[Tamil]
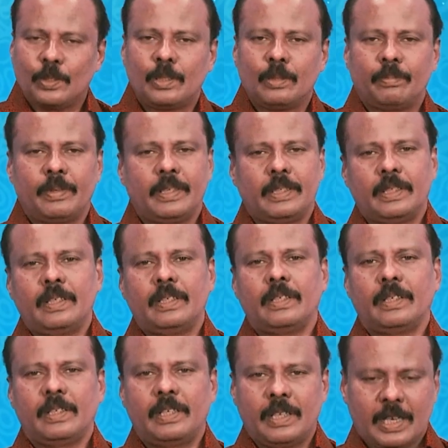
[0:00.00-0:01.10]
கொண்டு போயிட்டு
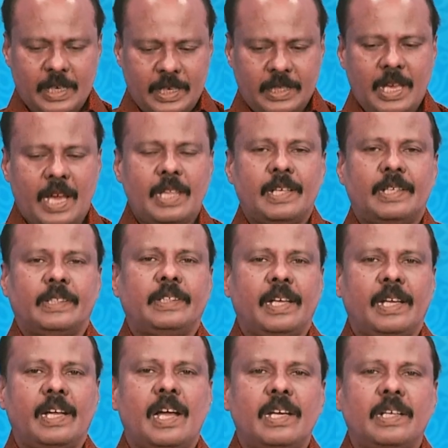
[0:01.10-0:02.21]
இரண்டு
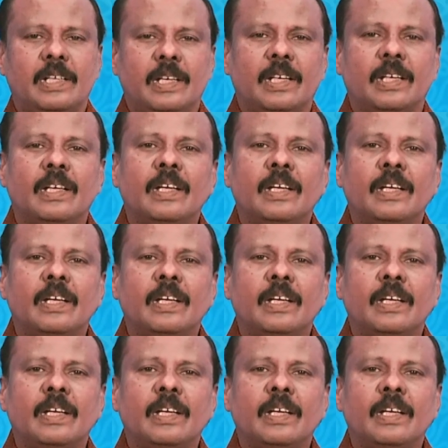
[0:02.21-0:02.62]
ஜாதகத்தை காட்டி